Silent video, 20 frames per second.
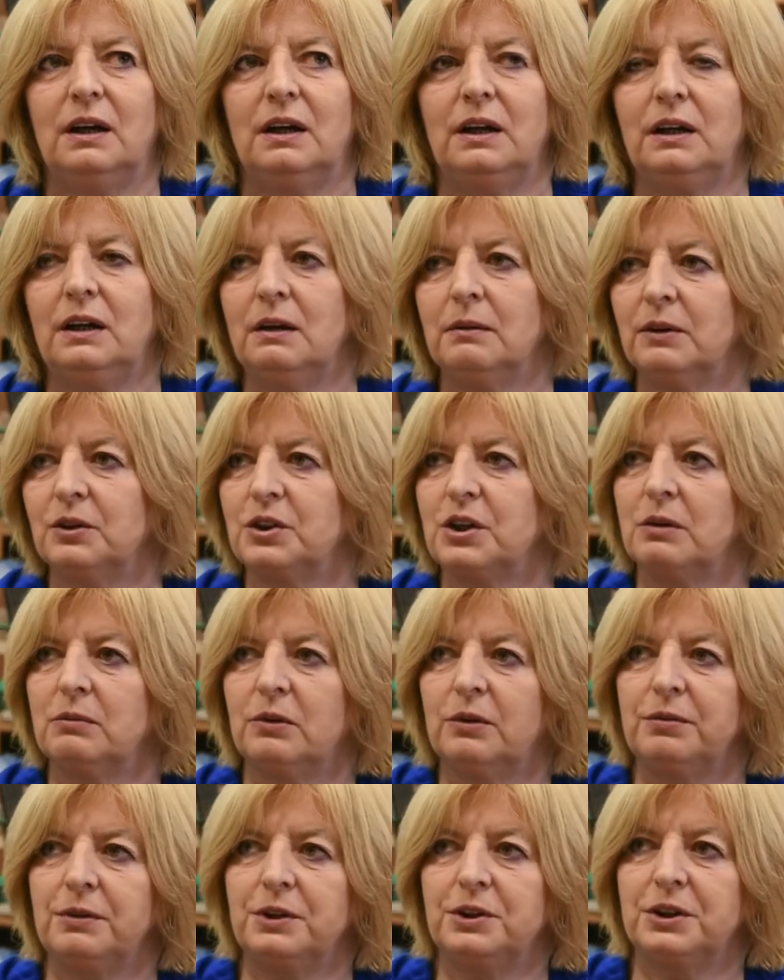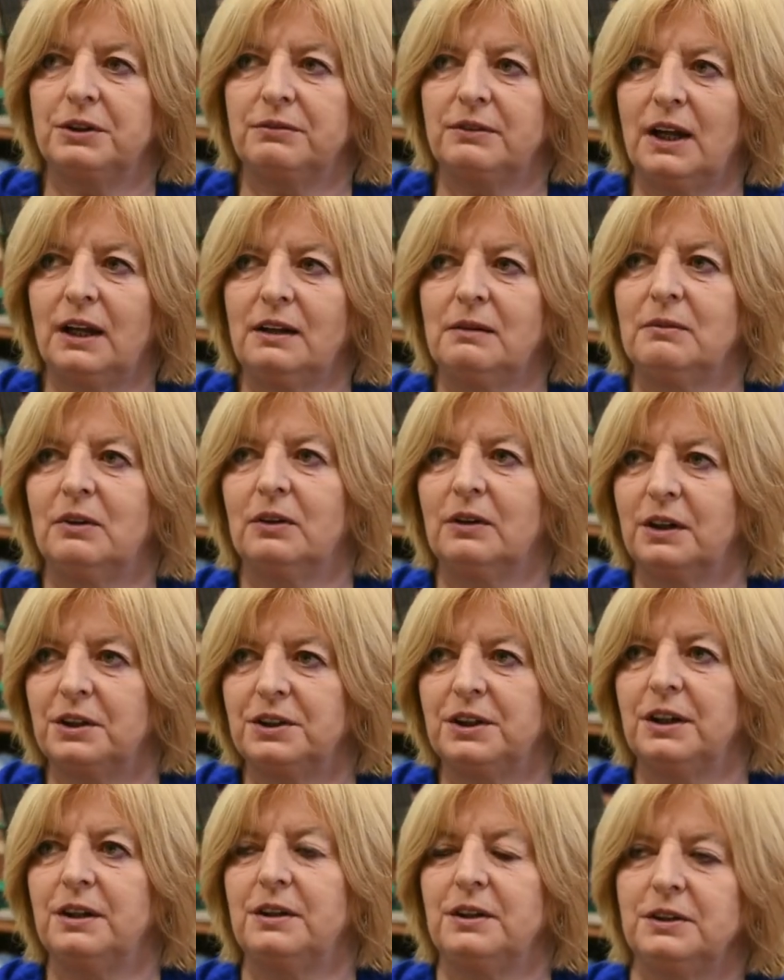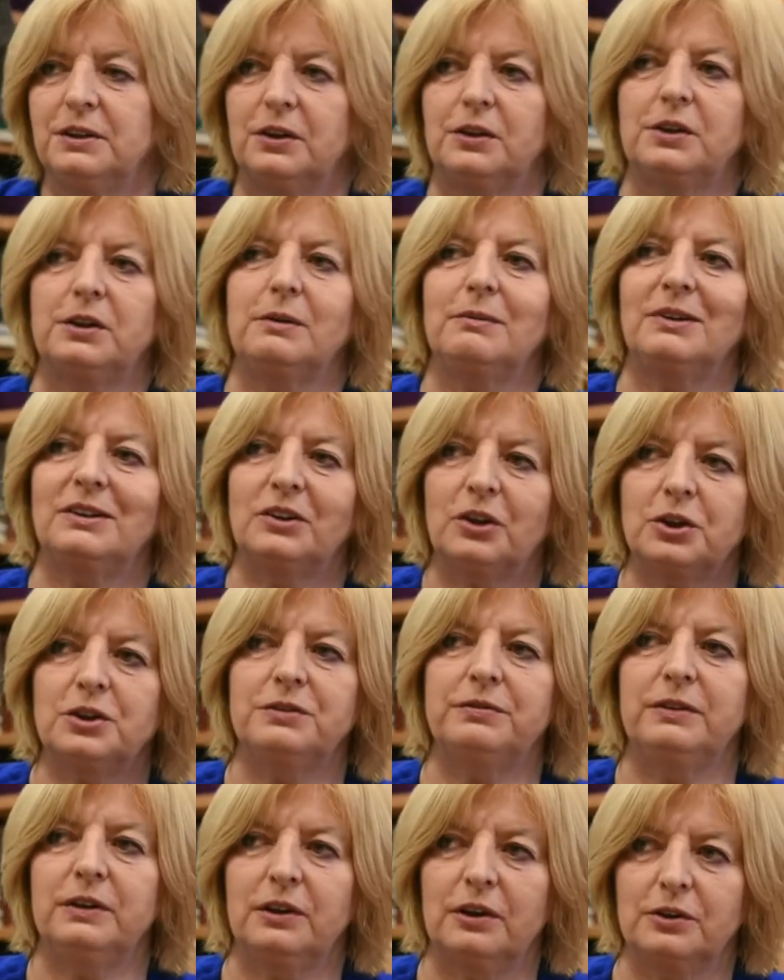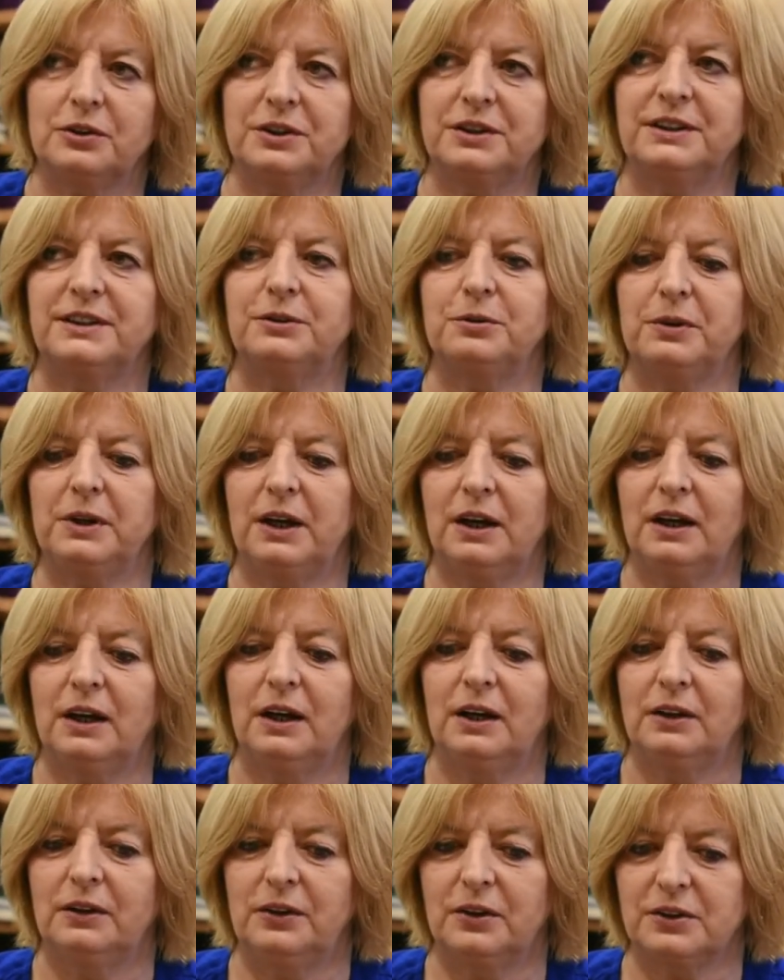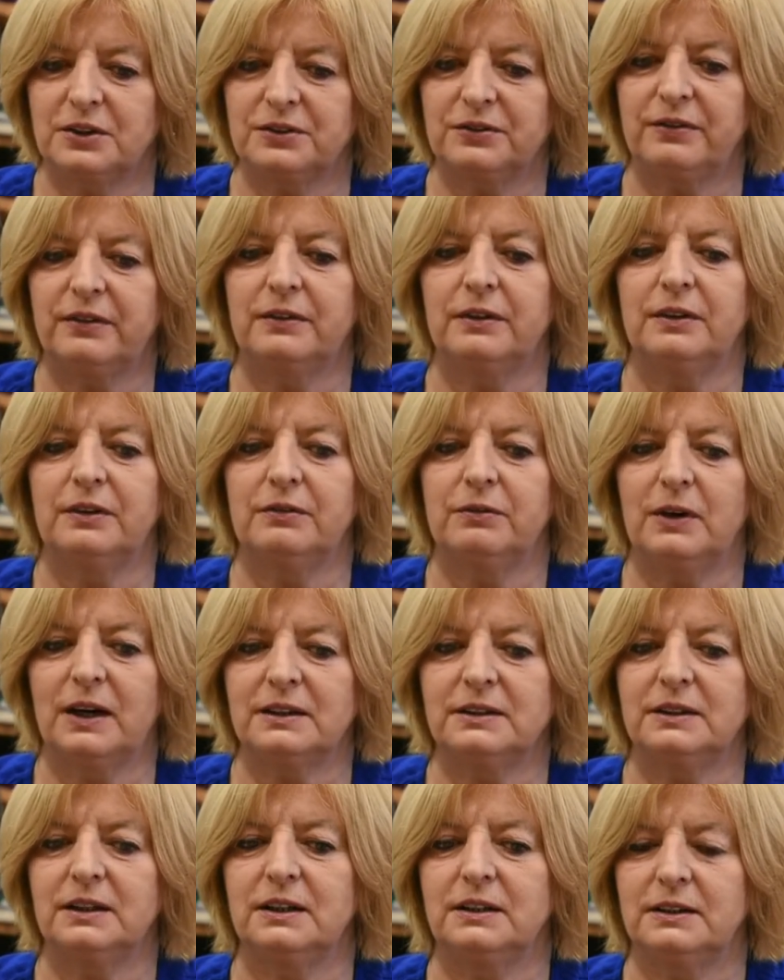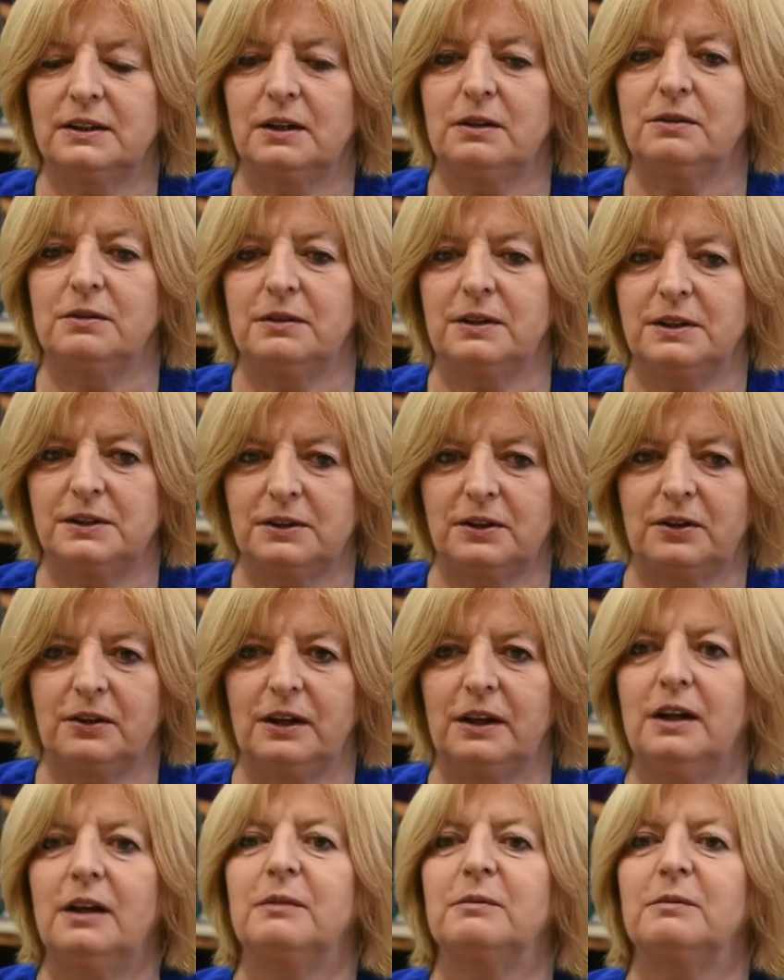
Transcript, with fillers: I nie można mówić, że w danym okresie historycznym ktoś wykorzystuje do własnych celów historię.